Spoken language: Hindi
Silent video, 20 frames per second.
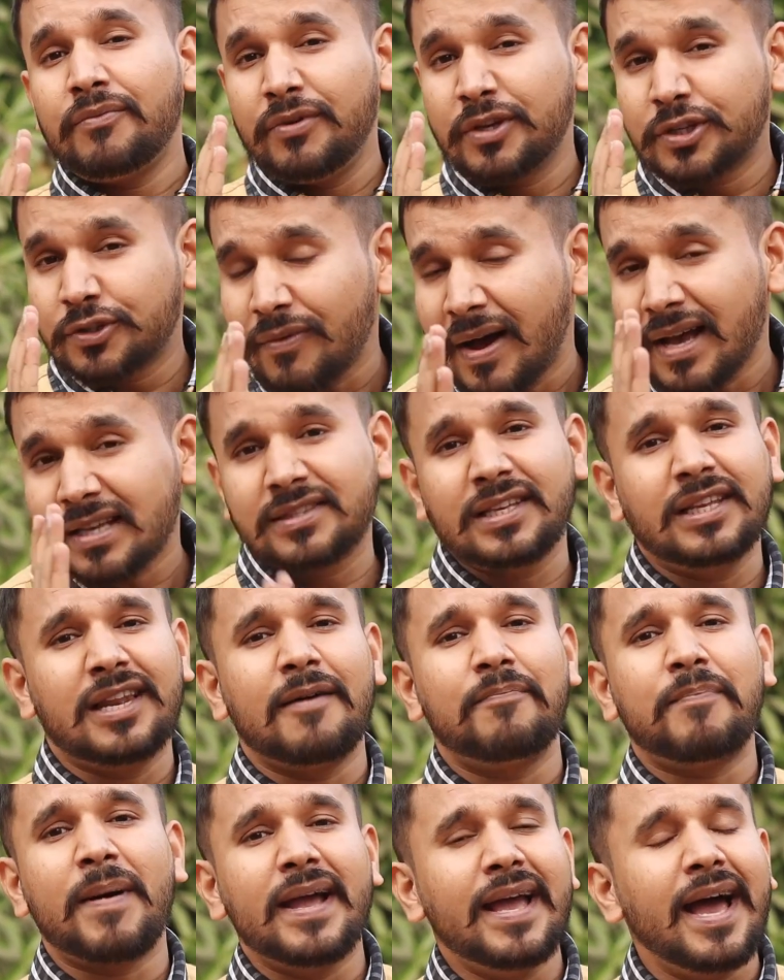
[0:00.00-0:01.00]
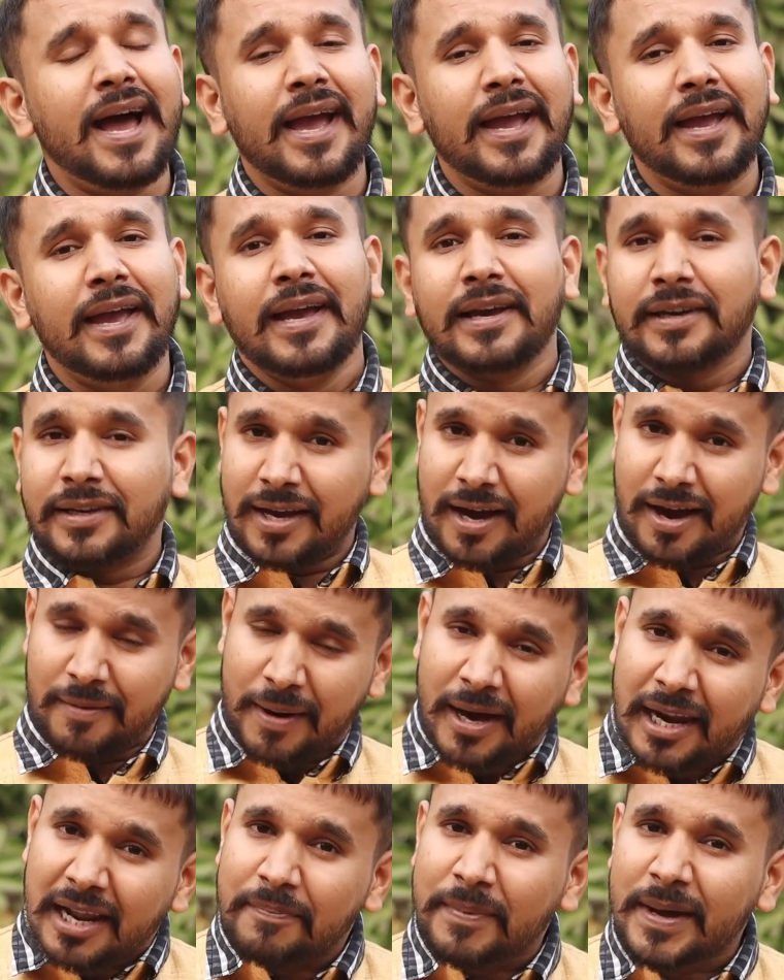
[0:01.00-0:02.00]
विश्वास दिला पाया है कि
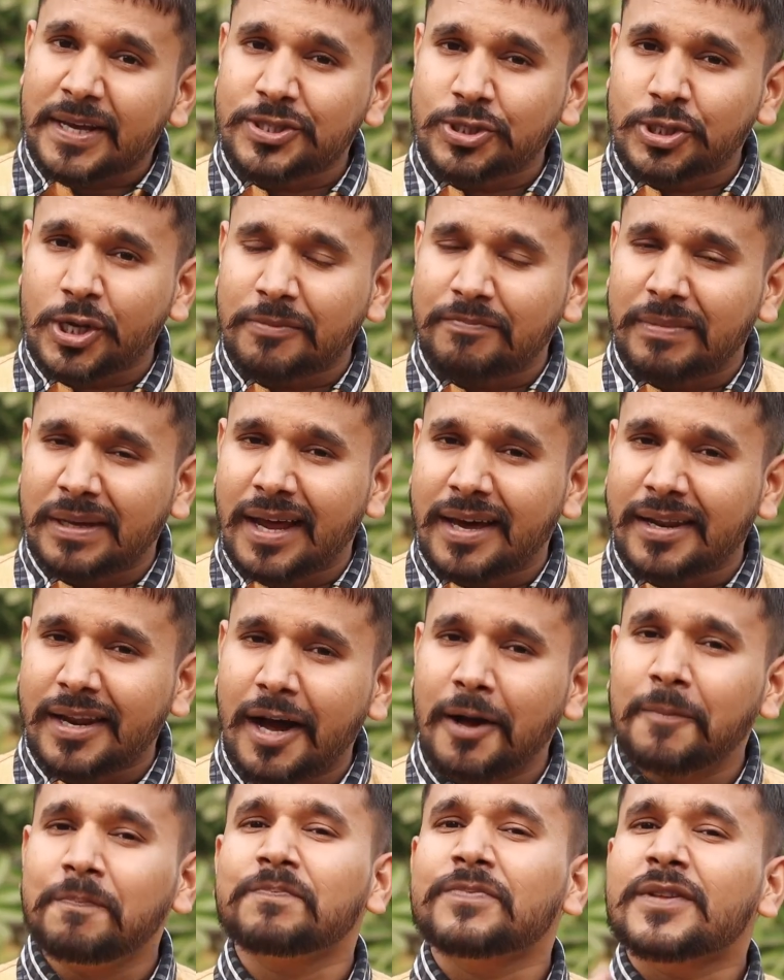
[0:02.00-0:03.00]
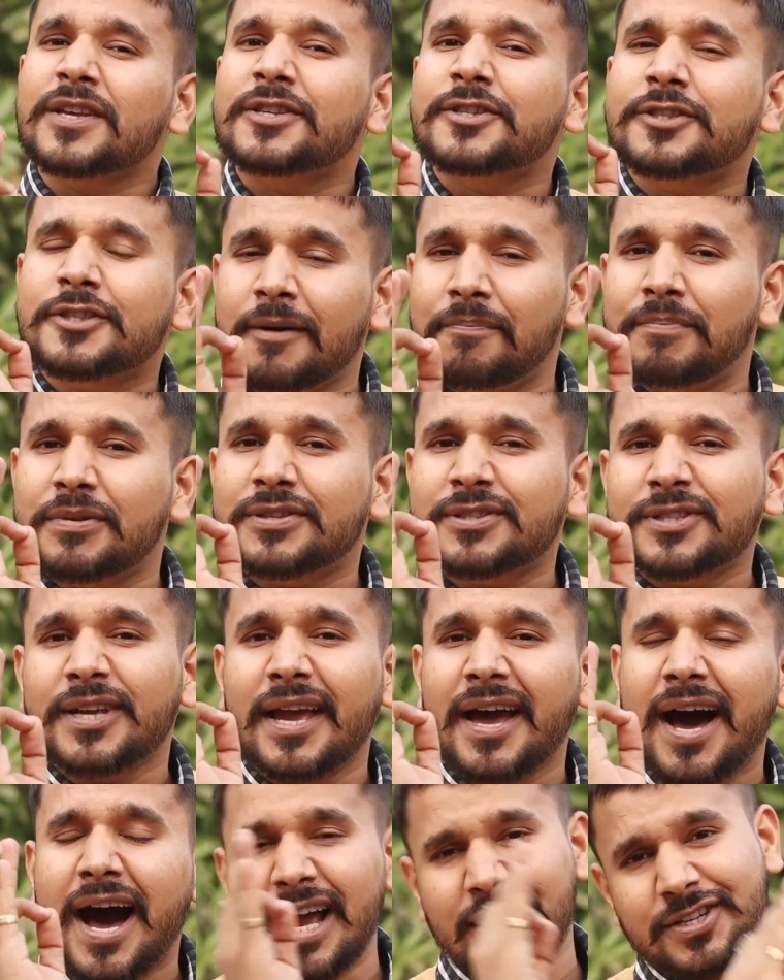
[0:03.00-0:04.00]
हमारे पास चेक बनाना
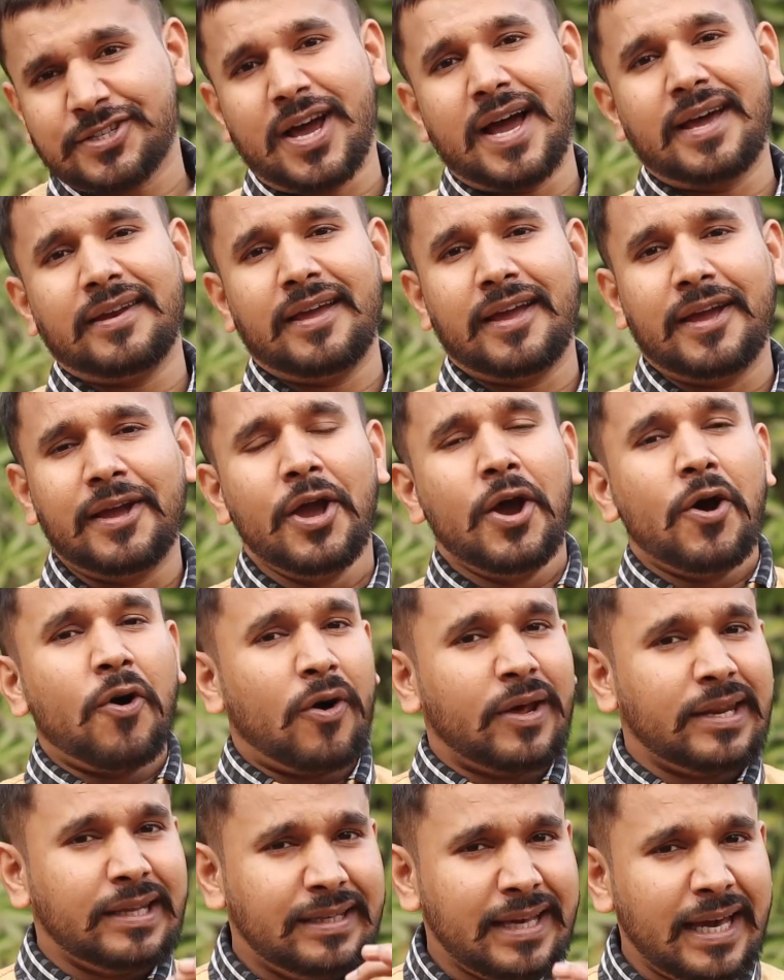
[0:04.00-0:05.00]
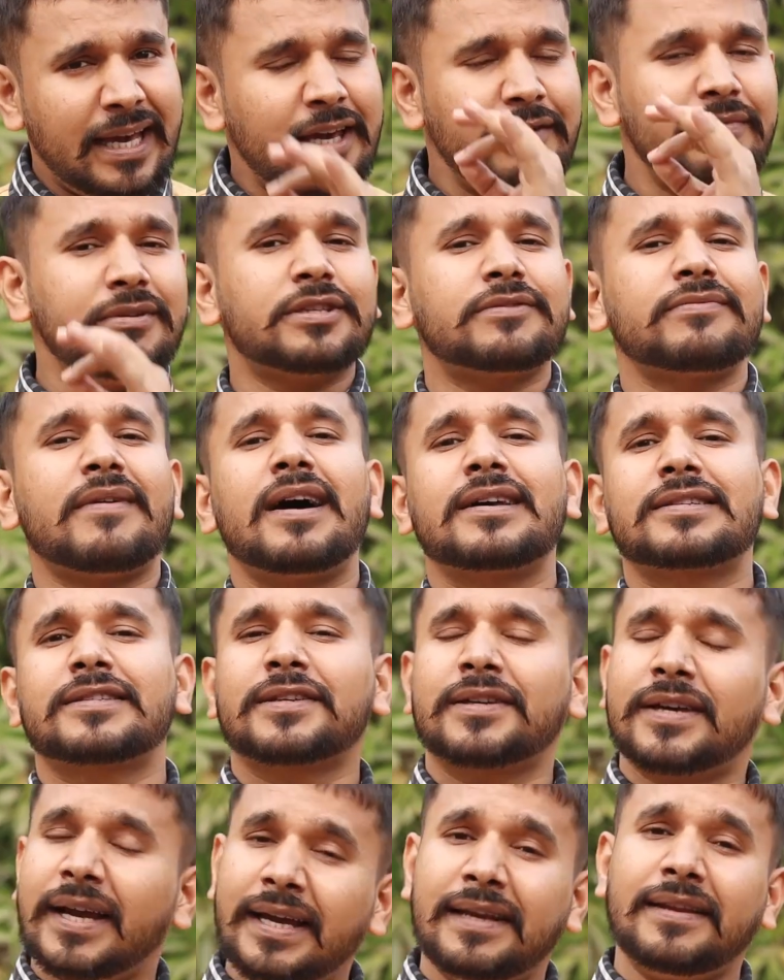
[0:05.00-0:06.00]
सबसे आसान है और यही
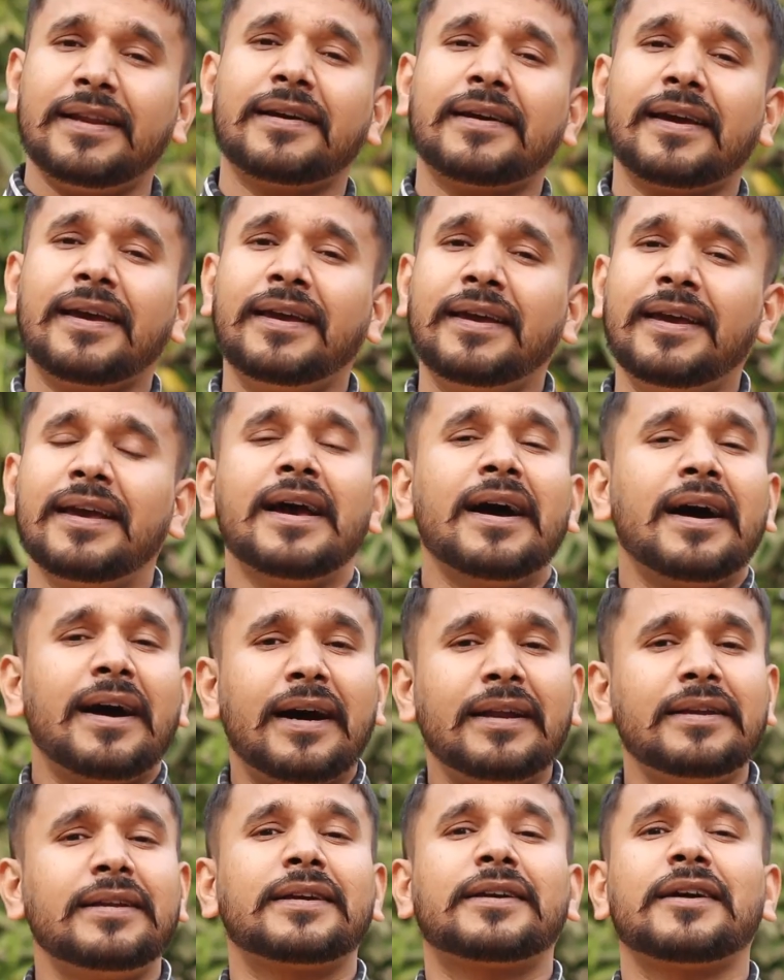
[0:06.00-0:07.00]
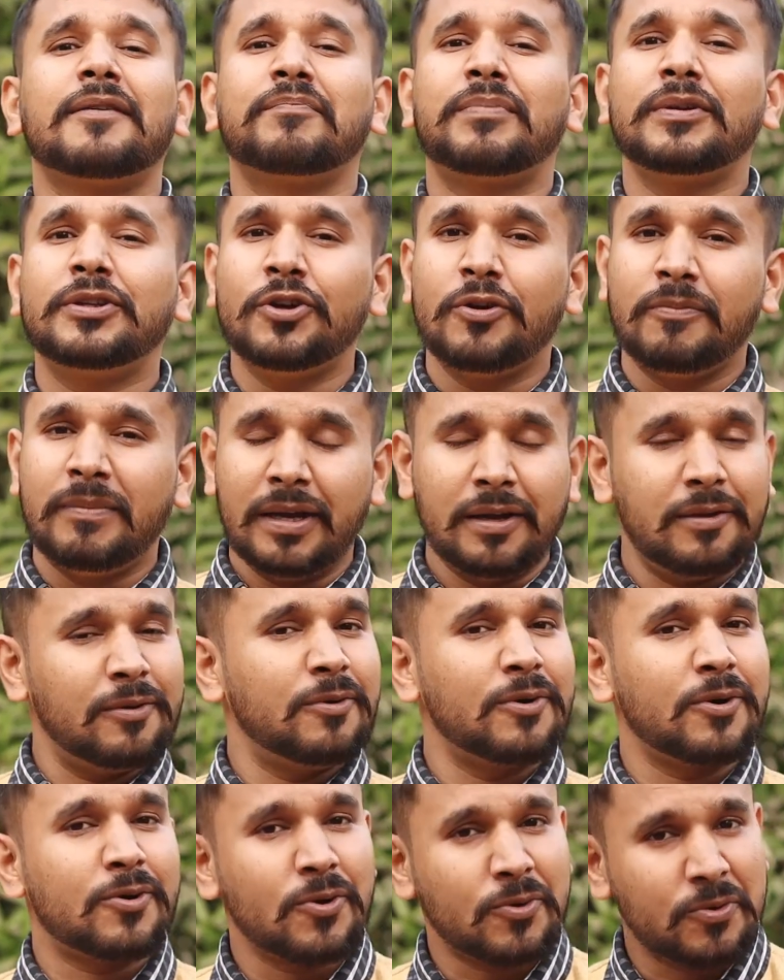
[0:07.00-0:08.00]
विश्वास कहीं ना कहीं अन्य कंपनियों में
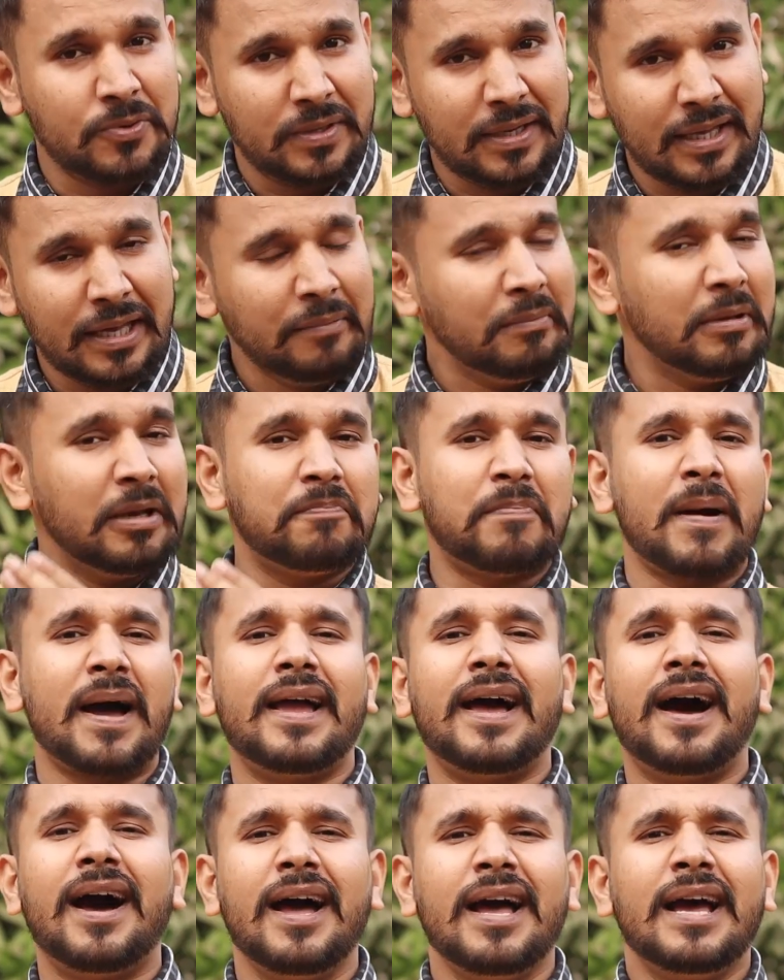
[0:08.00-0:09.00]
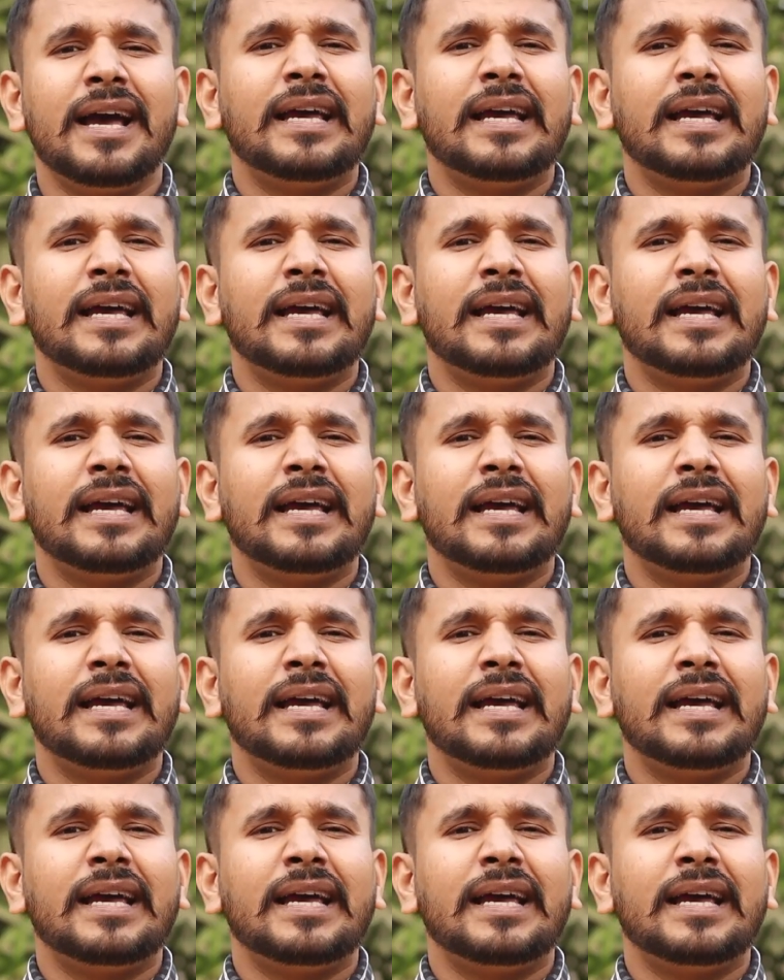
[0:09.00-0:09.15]
लोगों को नहीं मिल पाया